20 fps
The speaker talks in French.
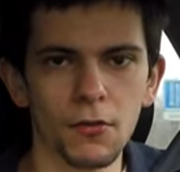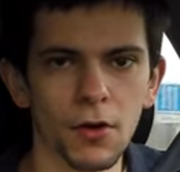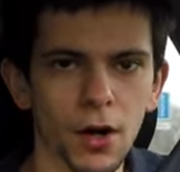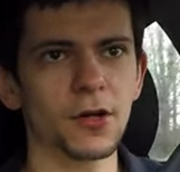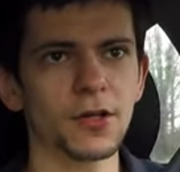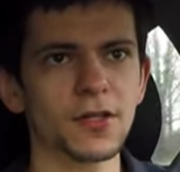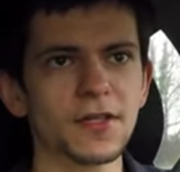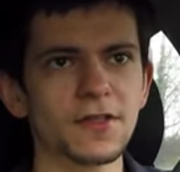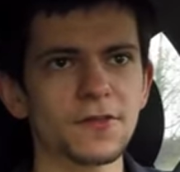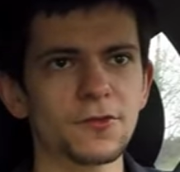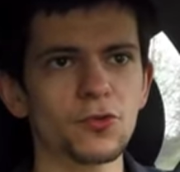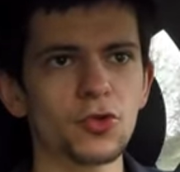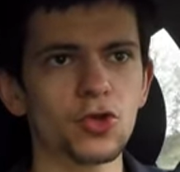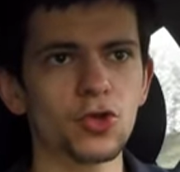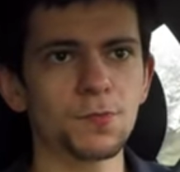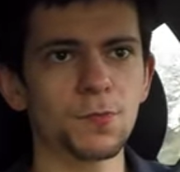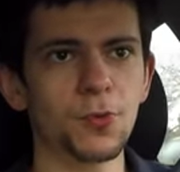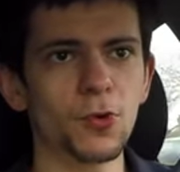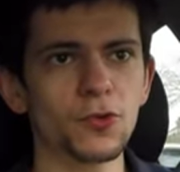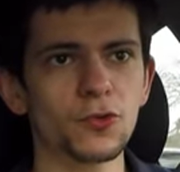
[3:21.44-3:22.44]
voilà. Qu'est-ce que
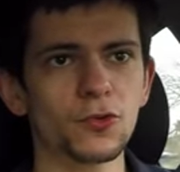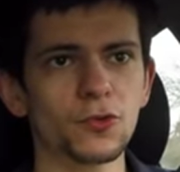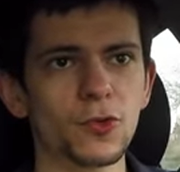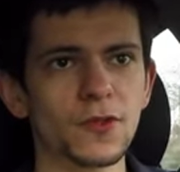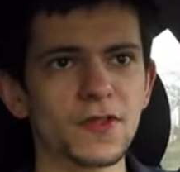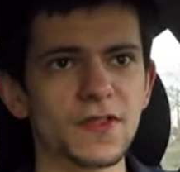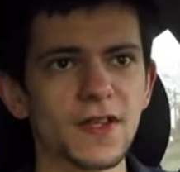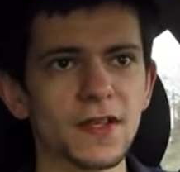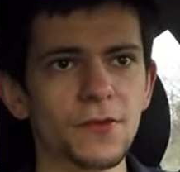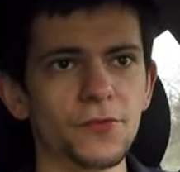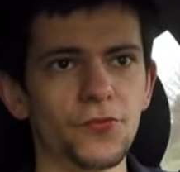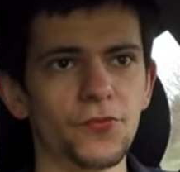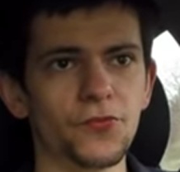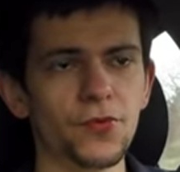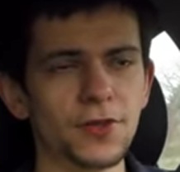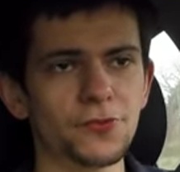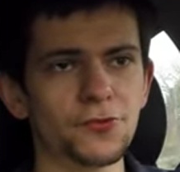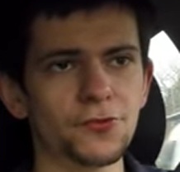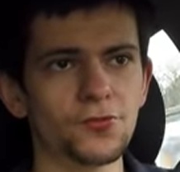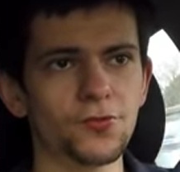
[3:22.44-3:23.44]
je pense de cette
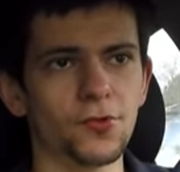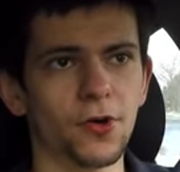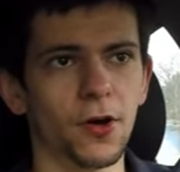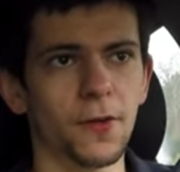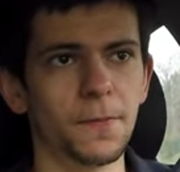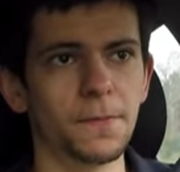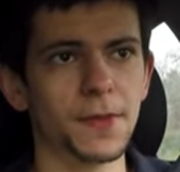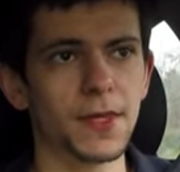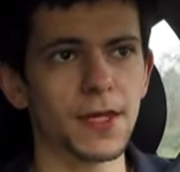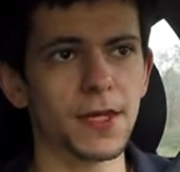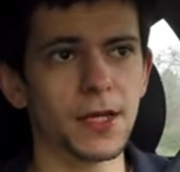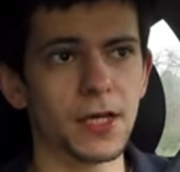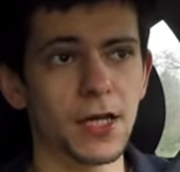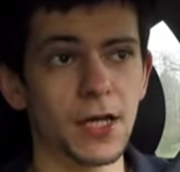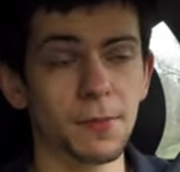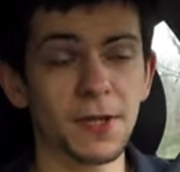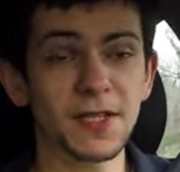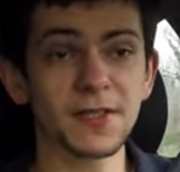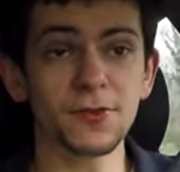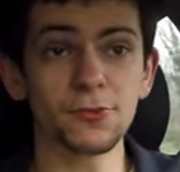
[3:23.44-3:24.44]
voiture
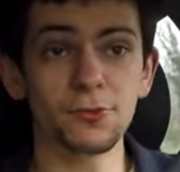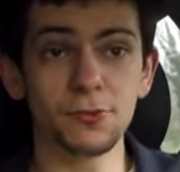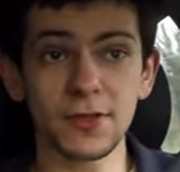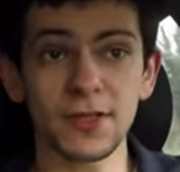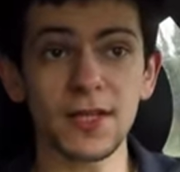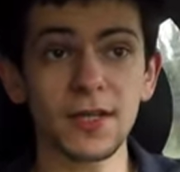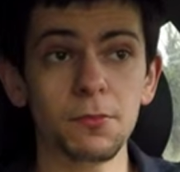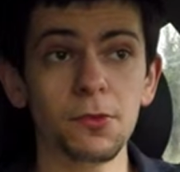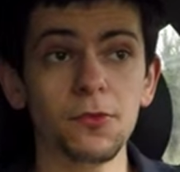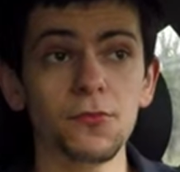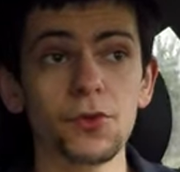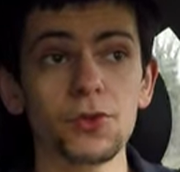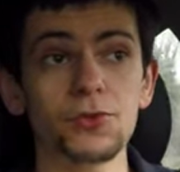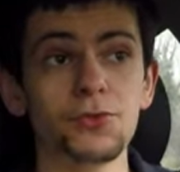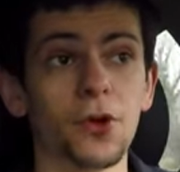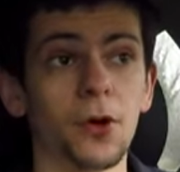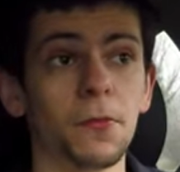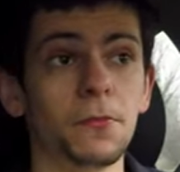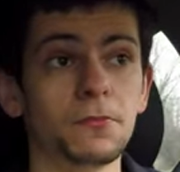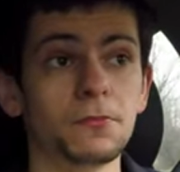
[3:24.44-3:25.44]
Eh ben c'est une très bonne
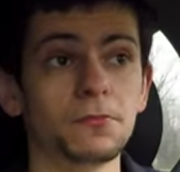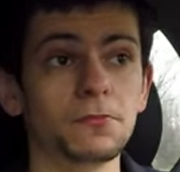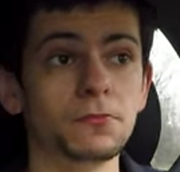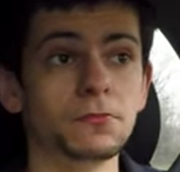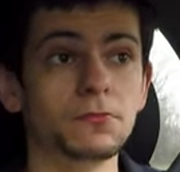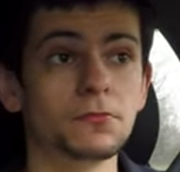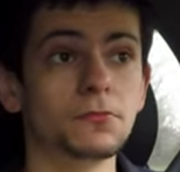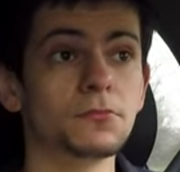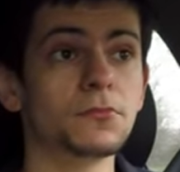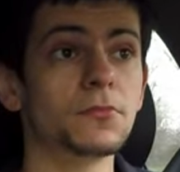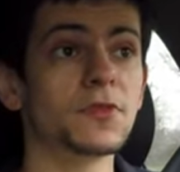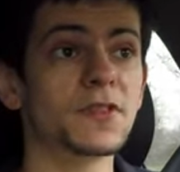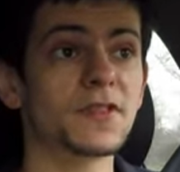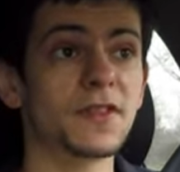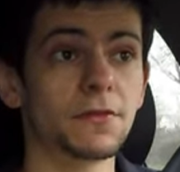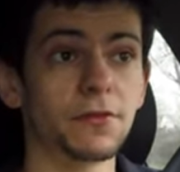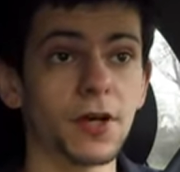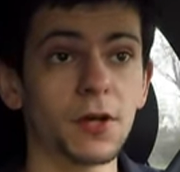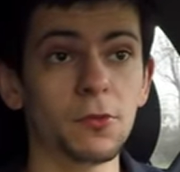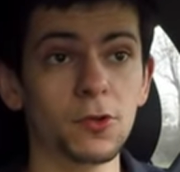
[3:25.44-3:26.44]
voiture
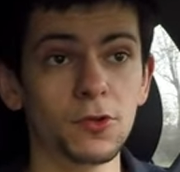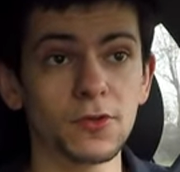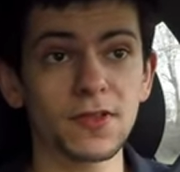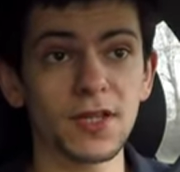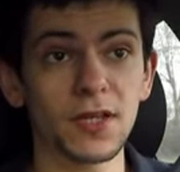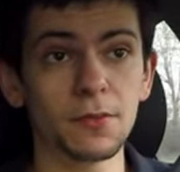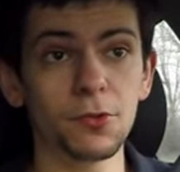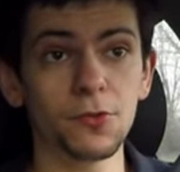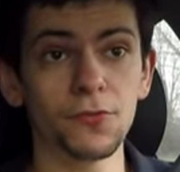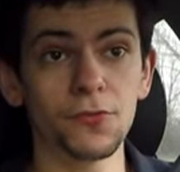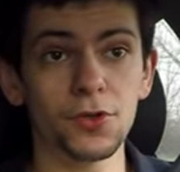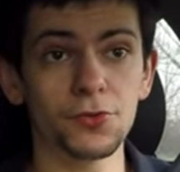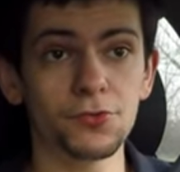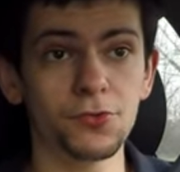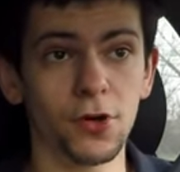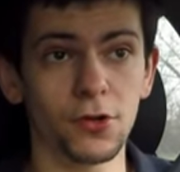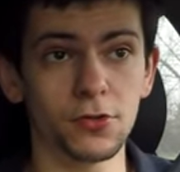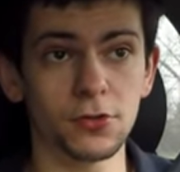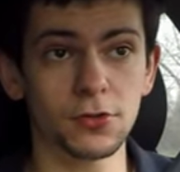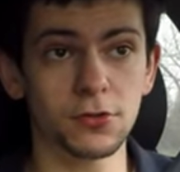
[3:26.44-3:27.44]
c'est vraiment une très bonne
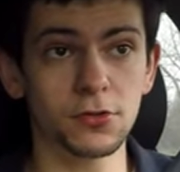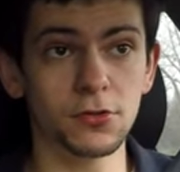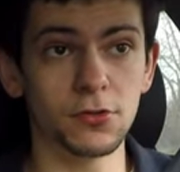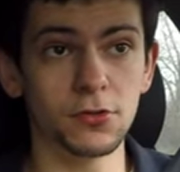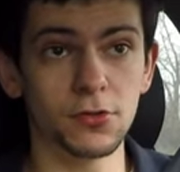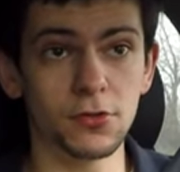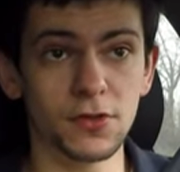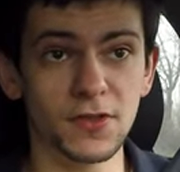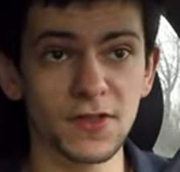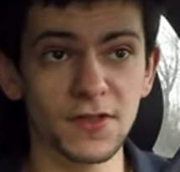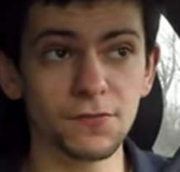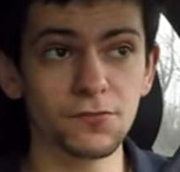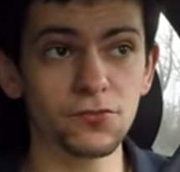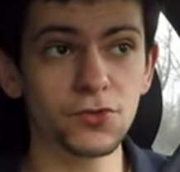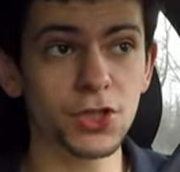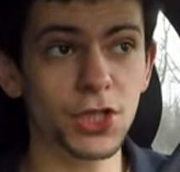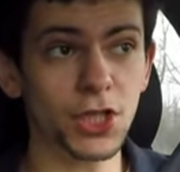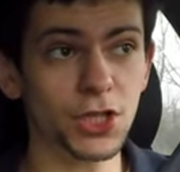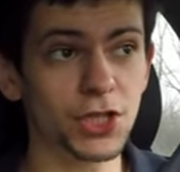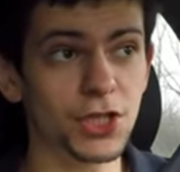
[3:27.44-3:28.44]
voiture. Je, si vous
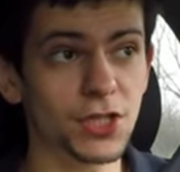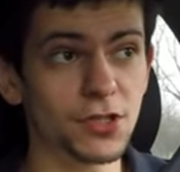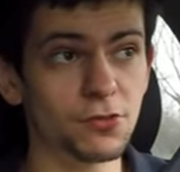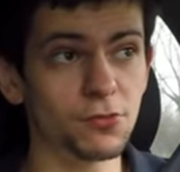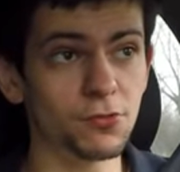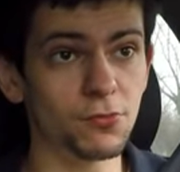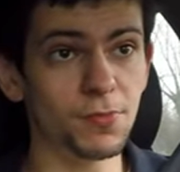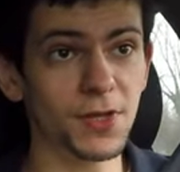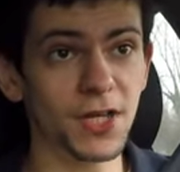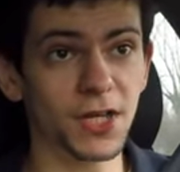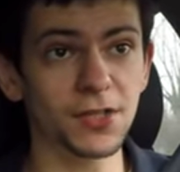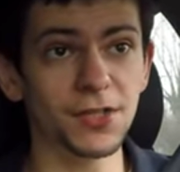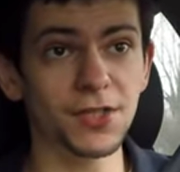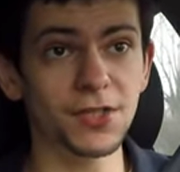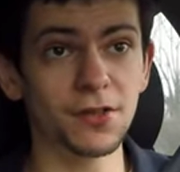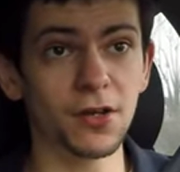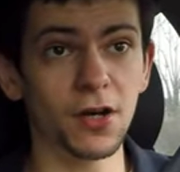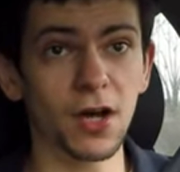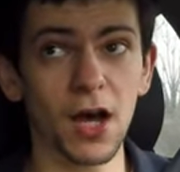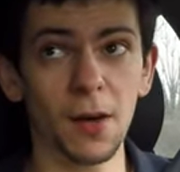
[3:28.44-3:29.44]
cherchez une
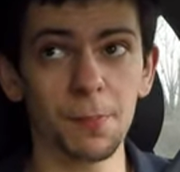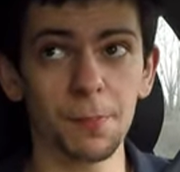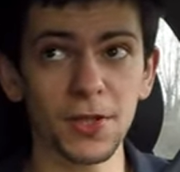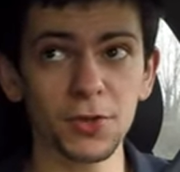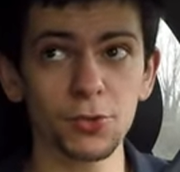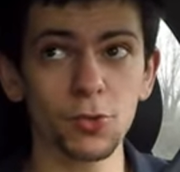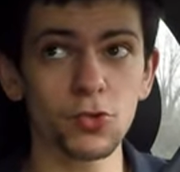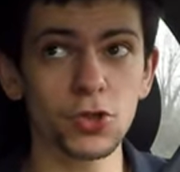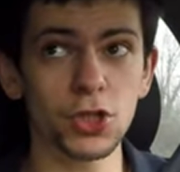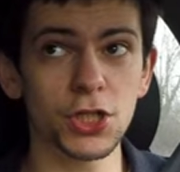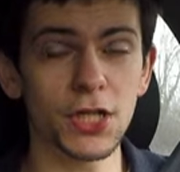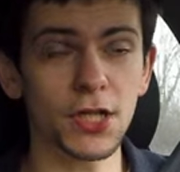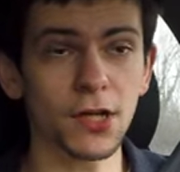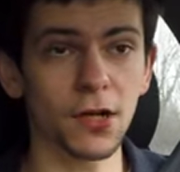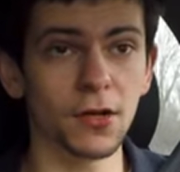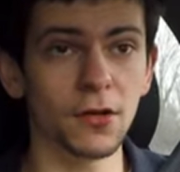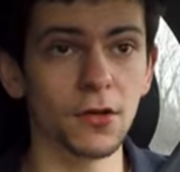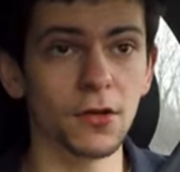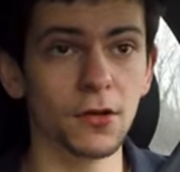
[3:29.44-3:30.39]
berline à pas trop cher,